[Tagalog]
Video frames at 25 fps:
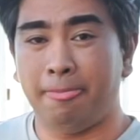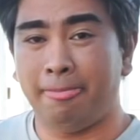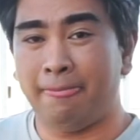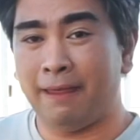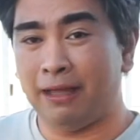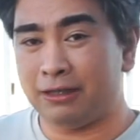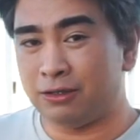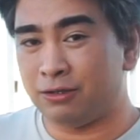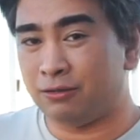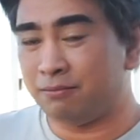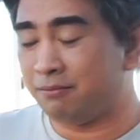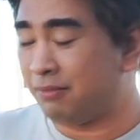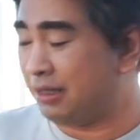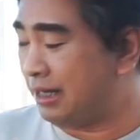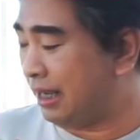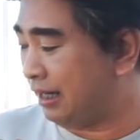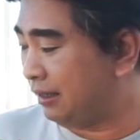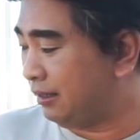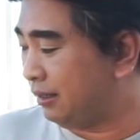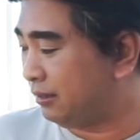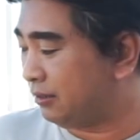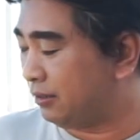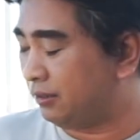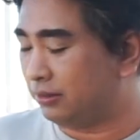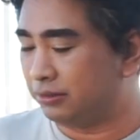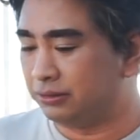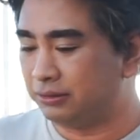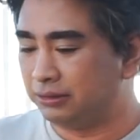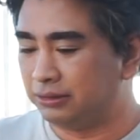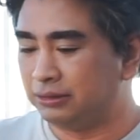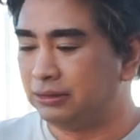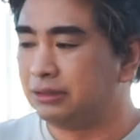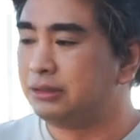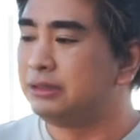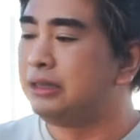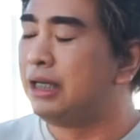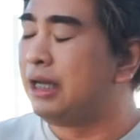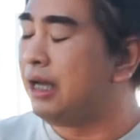Hetong malaki nito
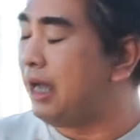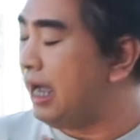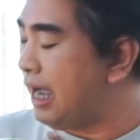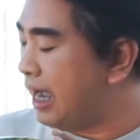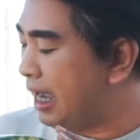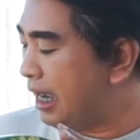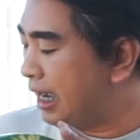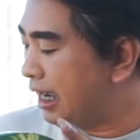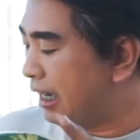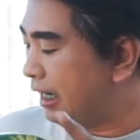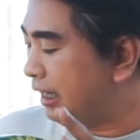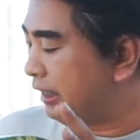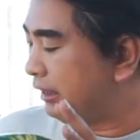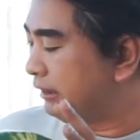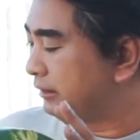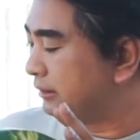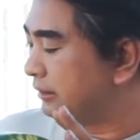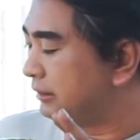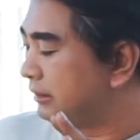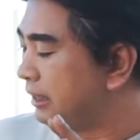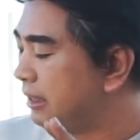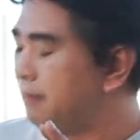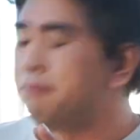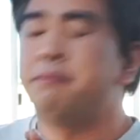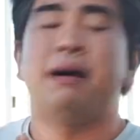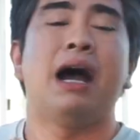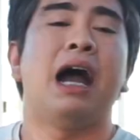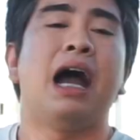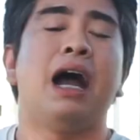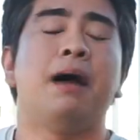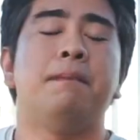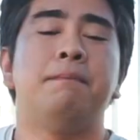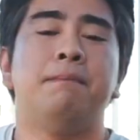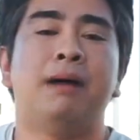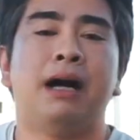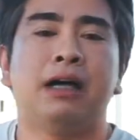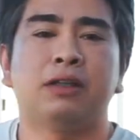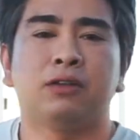uh,
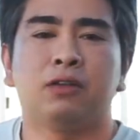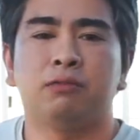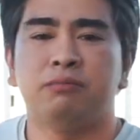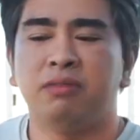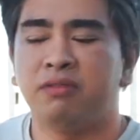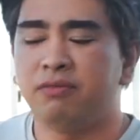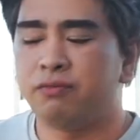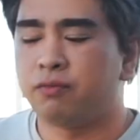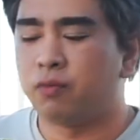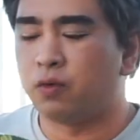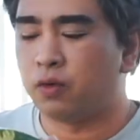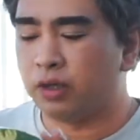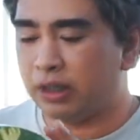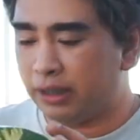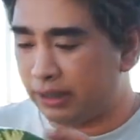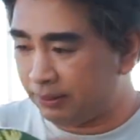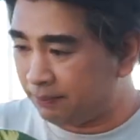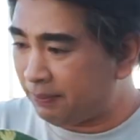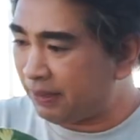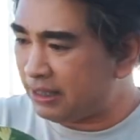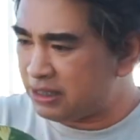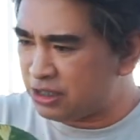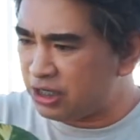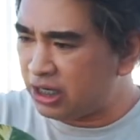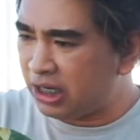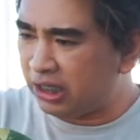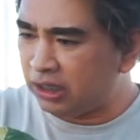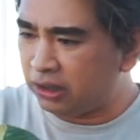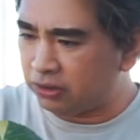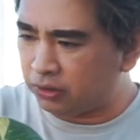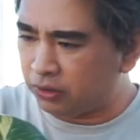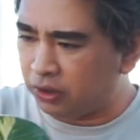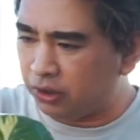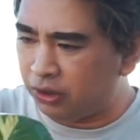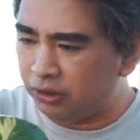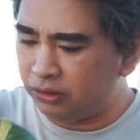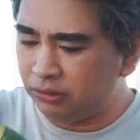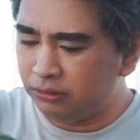mahaba to before. Eh, para siyang
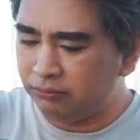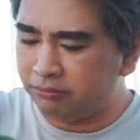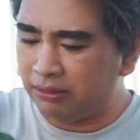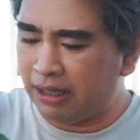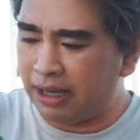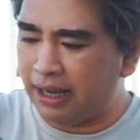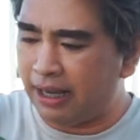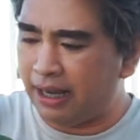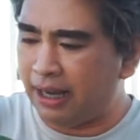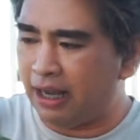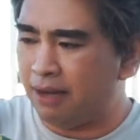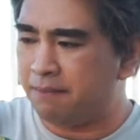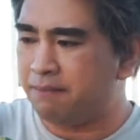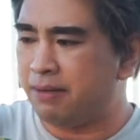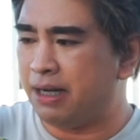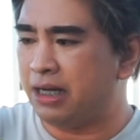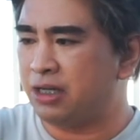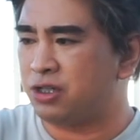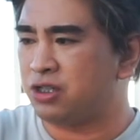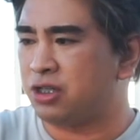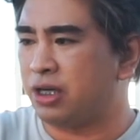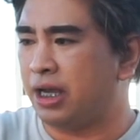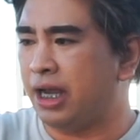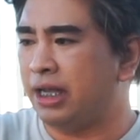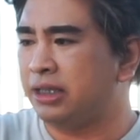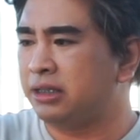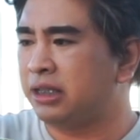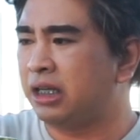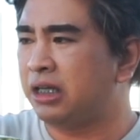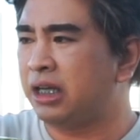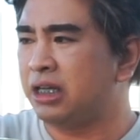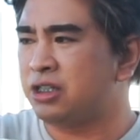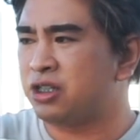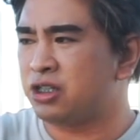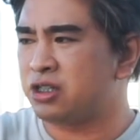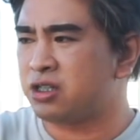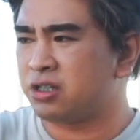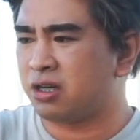ganito, mahaba siya. And then
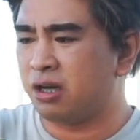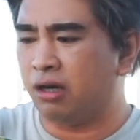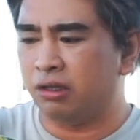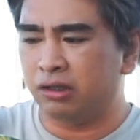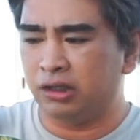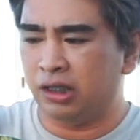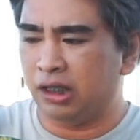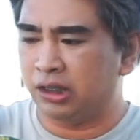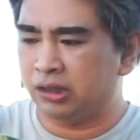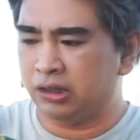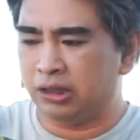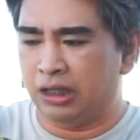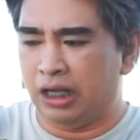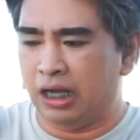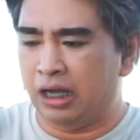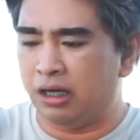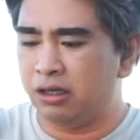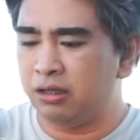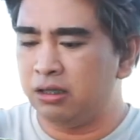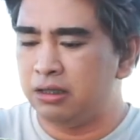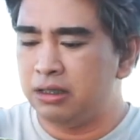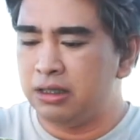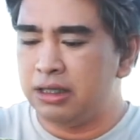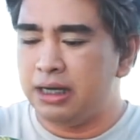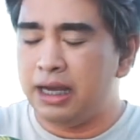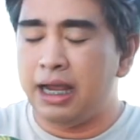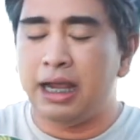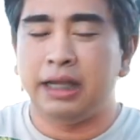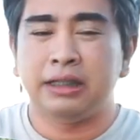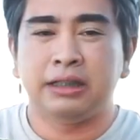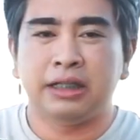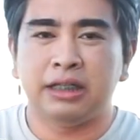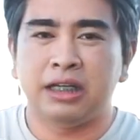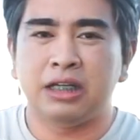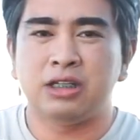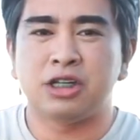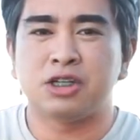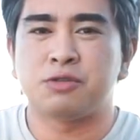I just cut it lang. And
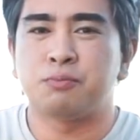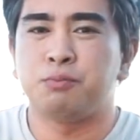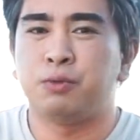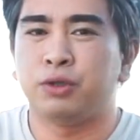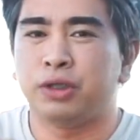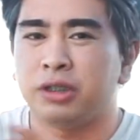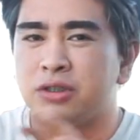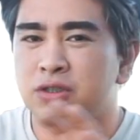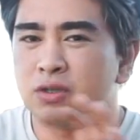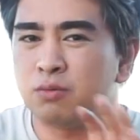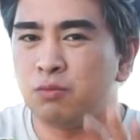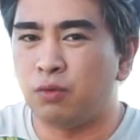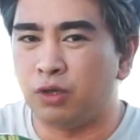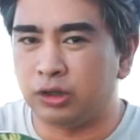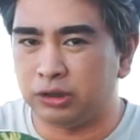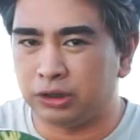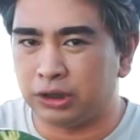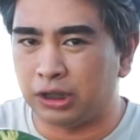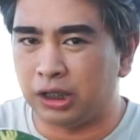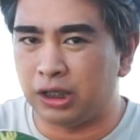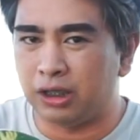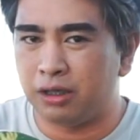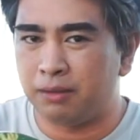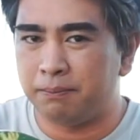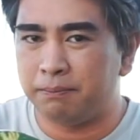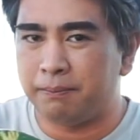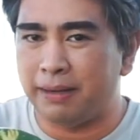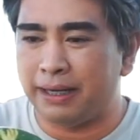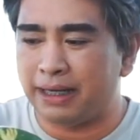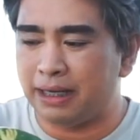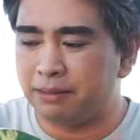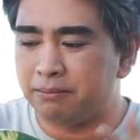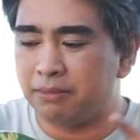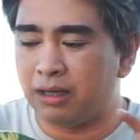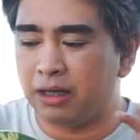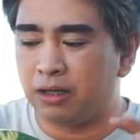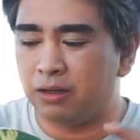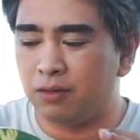then I just put it sa water para
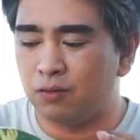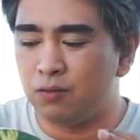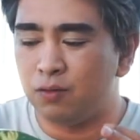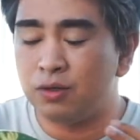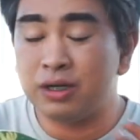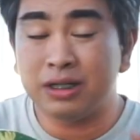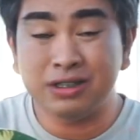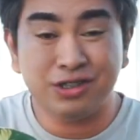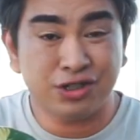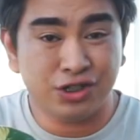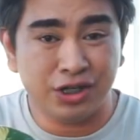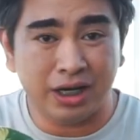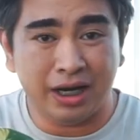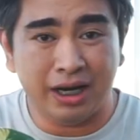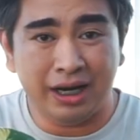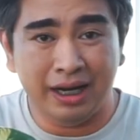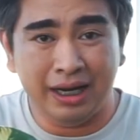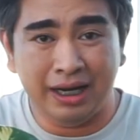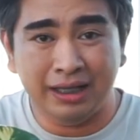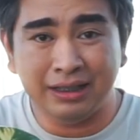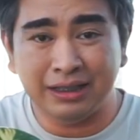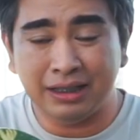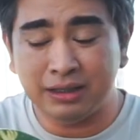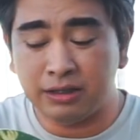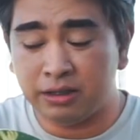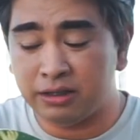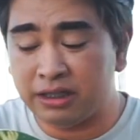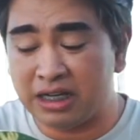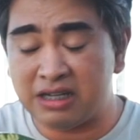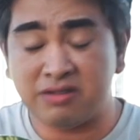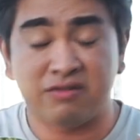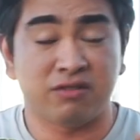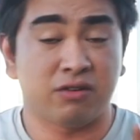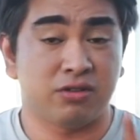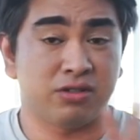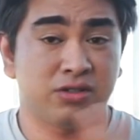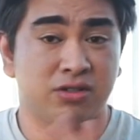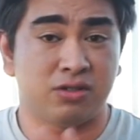mag-ugat siya. And then
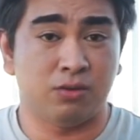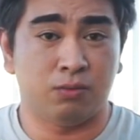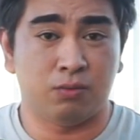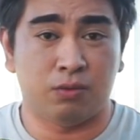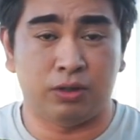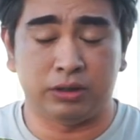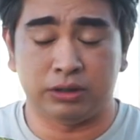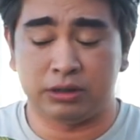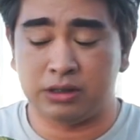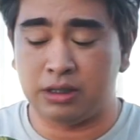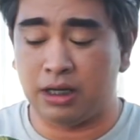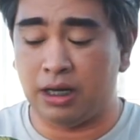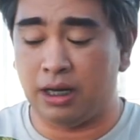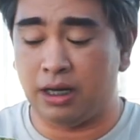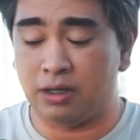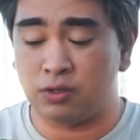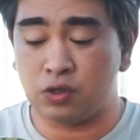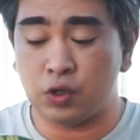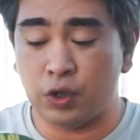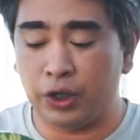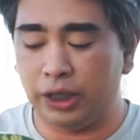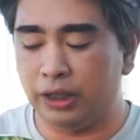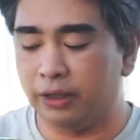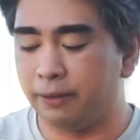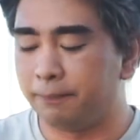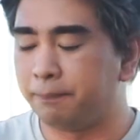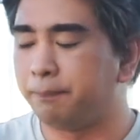tinasro ko siya sa, water, sa soil.